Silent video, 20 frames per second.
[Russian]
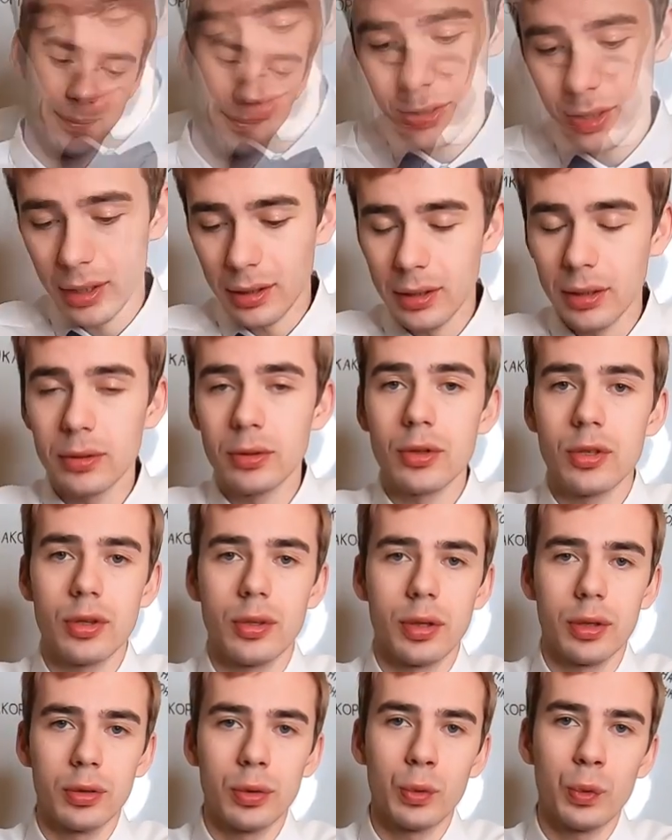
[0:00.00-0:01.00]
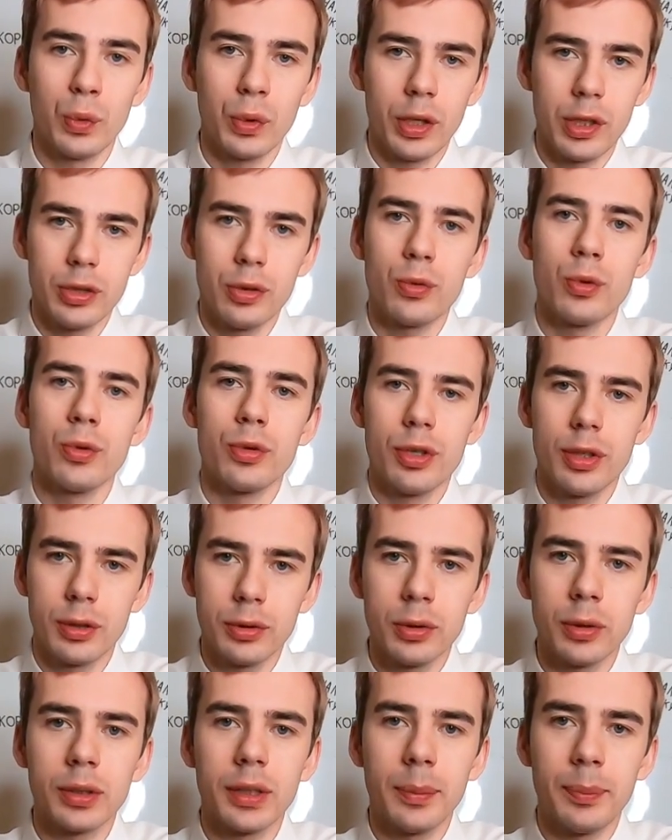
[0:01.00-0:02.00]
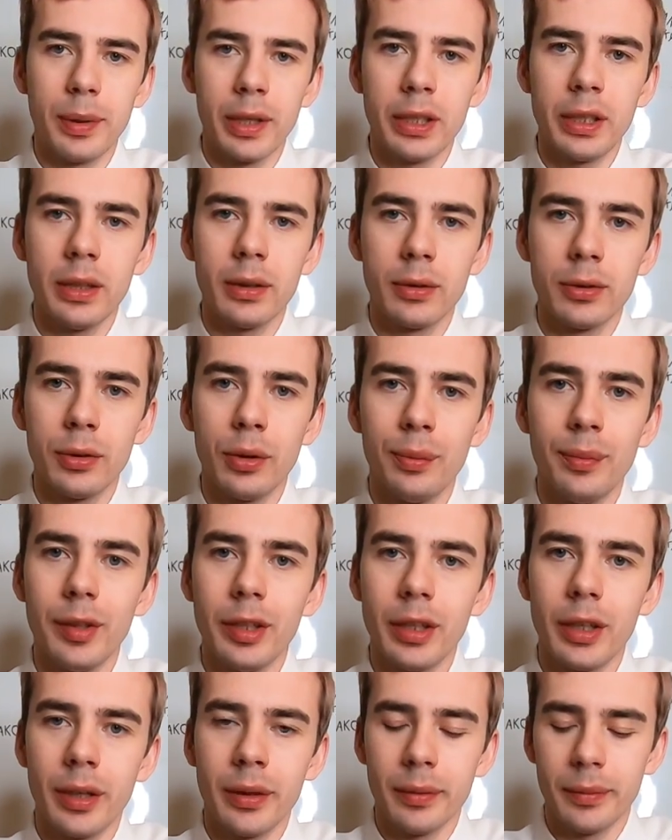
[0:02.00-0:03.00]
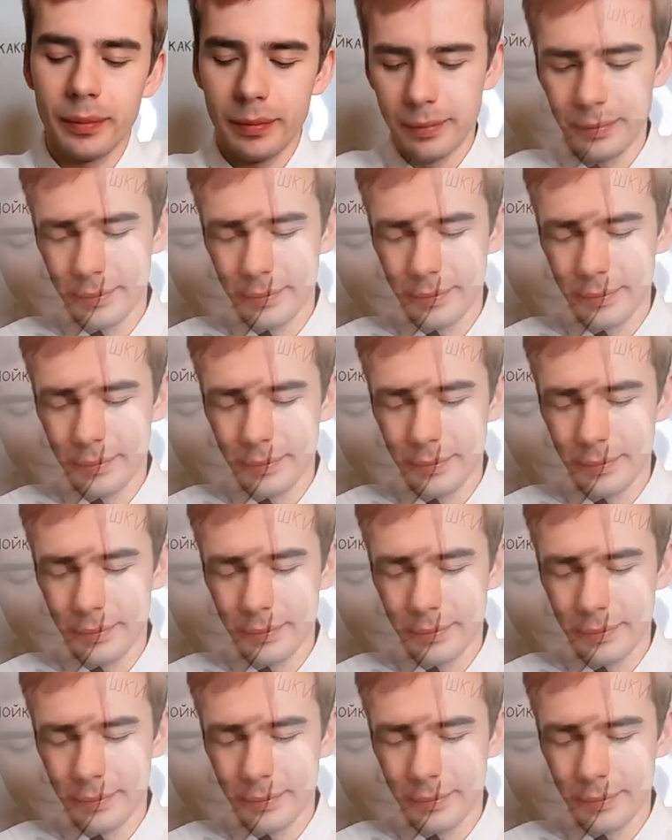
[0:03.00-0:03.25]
Жалко то, что эту курочку уже кто-то поел до меня.